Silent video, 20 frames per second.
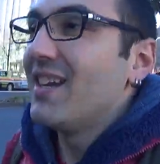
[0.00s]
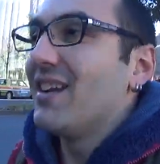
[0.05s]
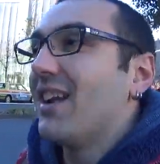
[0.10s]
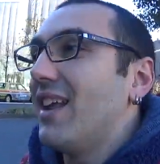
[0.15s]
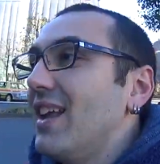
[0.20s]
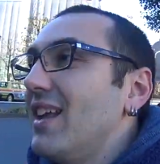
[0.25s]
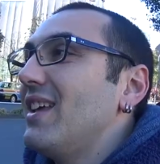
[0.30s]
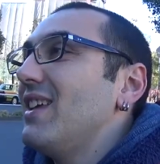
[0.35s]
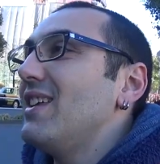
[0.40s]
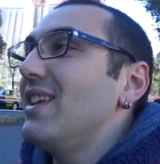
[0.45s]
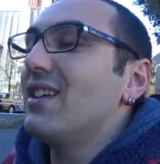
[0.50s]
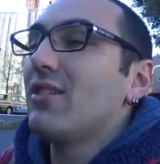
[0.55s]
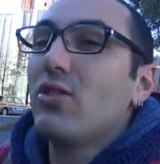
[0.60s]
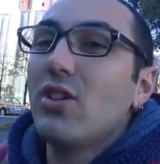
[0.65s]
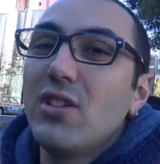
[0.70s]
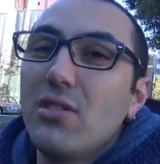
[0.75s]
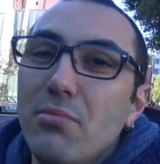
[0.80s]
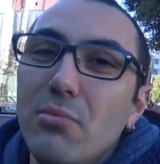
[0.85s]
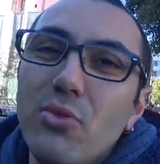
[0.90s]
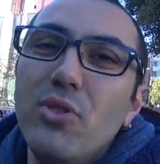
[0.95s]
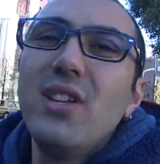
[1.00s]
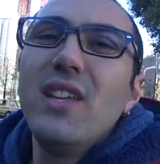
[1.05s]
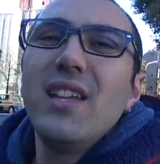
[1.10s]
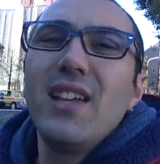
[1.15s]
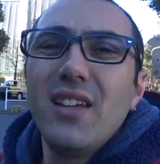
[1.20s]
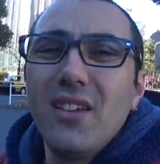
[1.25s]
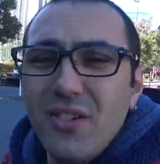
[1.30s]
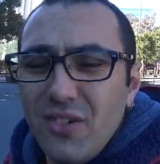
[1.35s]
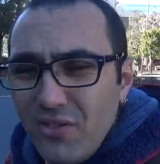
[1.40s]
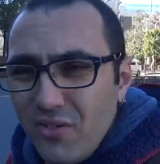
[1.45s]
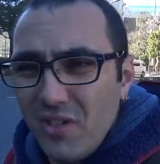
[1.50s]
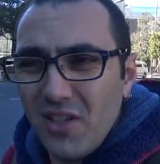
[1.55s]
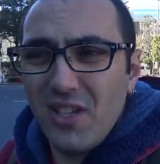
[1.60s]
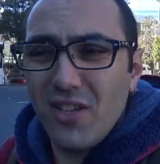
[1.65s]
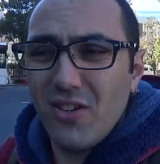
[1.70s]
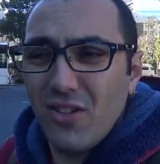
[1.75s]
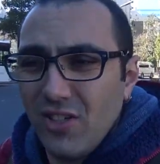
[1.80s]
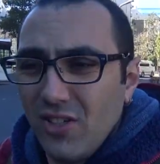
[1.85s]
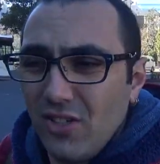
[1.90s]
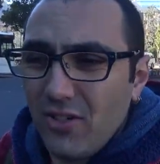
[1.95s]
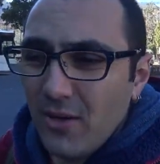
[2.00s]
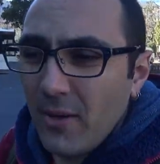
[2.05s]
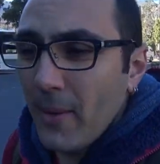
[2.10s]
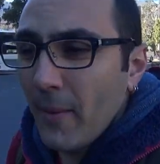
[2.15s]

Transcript: ¿vale? Y eso es muy curioso.